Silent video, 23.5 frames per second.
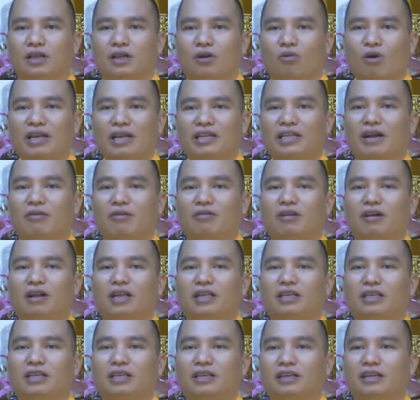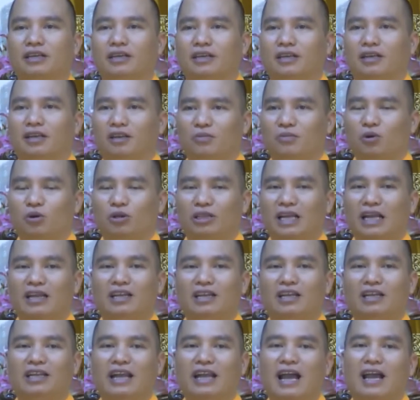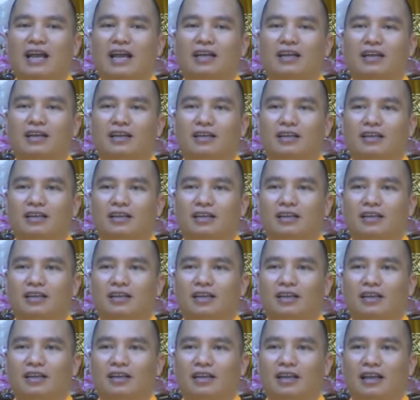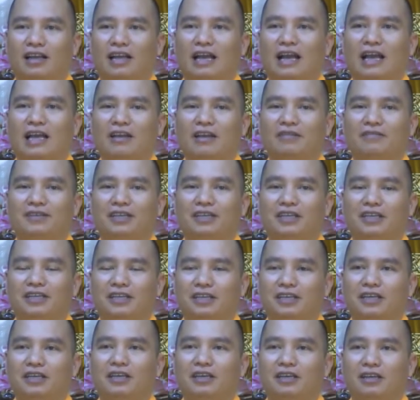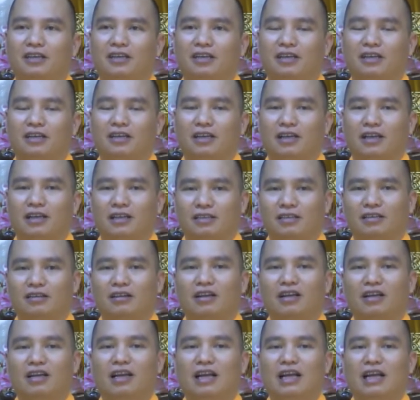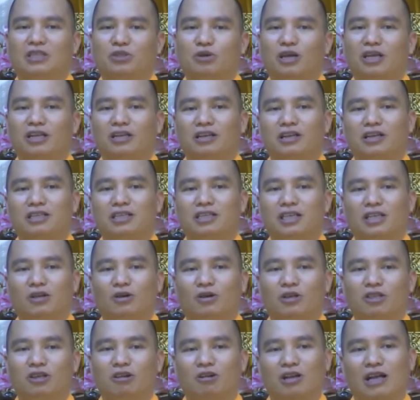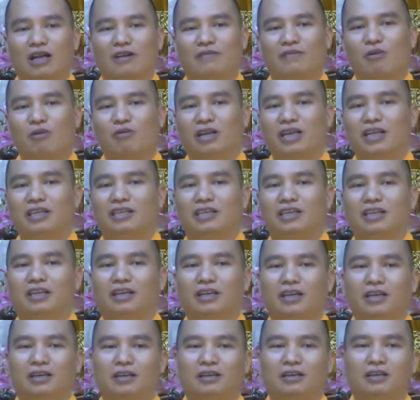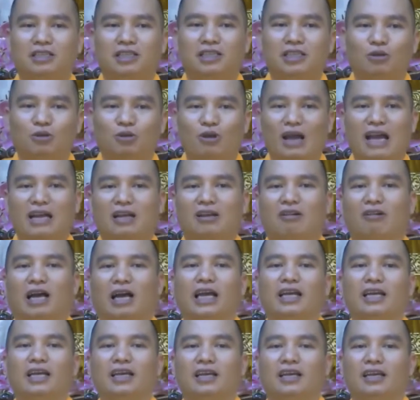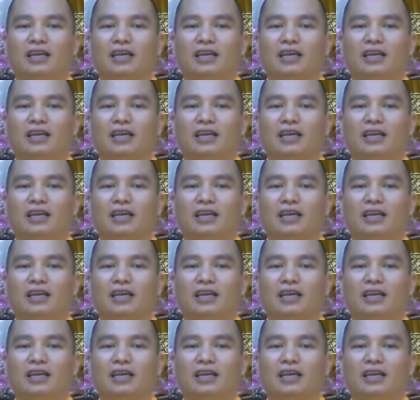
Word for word: quan trọng đó là gì bồ tát địa tạng là cái vị thường là xoay đường chỉ lối cho các vong linh gì được siêu thoát khỏi